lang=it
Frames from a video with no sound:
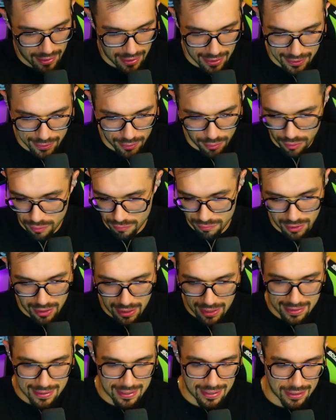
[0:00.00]
rito di
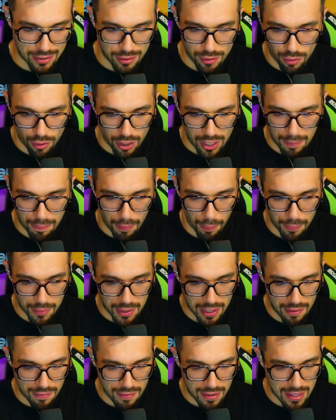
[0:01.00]
iniziazione proprio
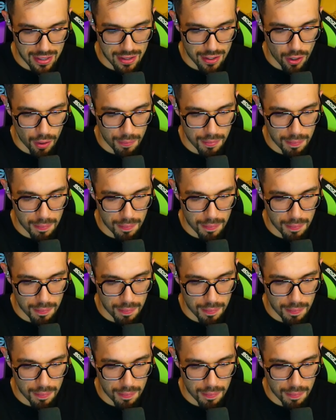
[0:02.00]
dei video,